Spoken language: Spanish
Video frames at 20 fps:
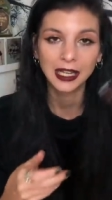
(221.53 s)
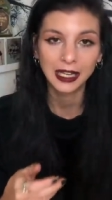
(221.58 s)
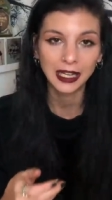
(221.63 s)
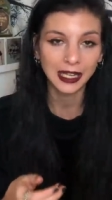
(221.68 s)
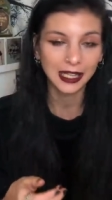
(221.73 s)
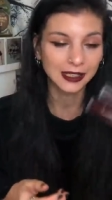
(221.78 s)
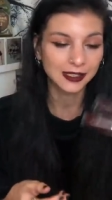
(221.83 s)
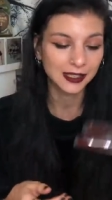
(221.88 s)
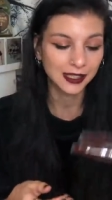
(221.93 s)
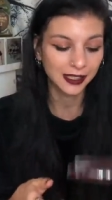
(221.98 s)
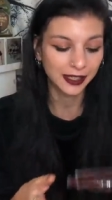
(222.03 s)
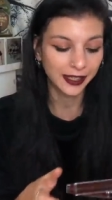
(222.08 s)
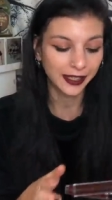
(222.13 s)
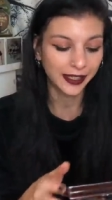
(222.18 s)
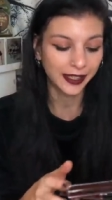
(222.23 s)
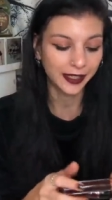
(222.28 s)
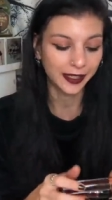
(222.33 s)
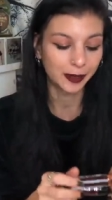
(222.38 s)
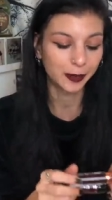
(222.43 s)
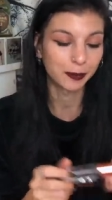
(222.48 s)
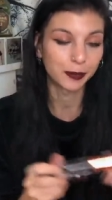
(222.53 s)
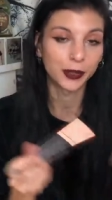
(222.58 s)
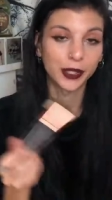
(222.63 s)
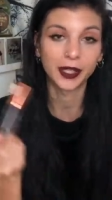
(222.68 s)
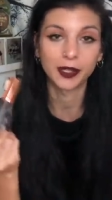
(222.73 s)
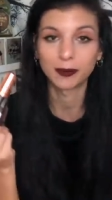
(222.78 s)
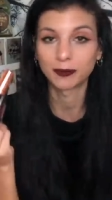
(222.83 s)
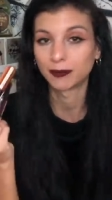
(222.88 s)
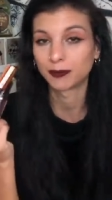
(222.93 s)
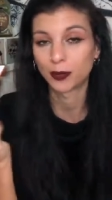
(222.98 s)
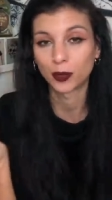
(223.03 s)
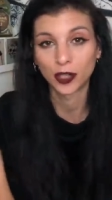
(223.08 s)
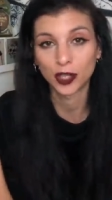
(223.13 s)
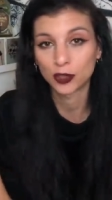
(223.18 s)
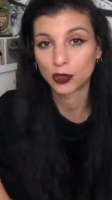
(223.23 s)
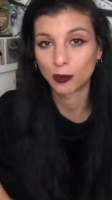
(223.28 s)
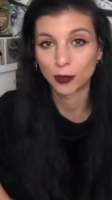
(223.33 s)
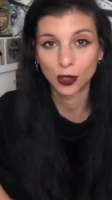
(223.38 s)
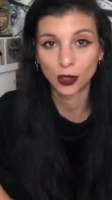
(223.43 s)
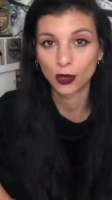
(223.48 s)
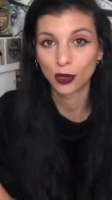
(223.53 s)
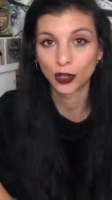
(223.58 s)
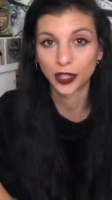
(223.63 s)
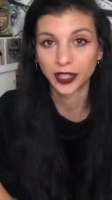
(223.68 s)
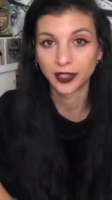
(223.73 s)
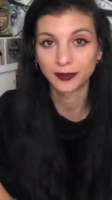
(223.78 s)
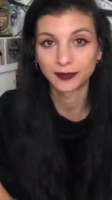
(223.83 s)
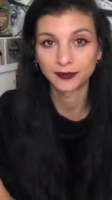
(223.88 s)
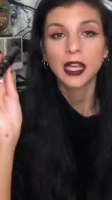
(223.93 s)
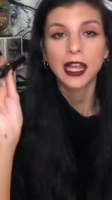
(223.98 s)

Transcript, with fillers: así que pues por eso me los cogí.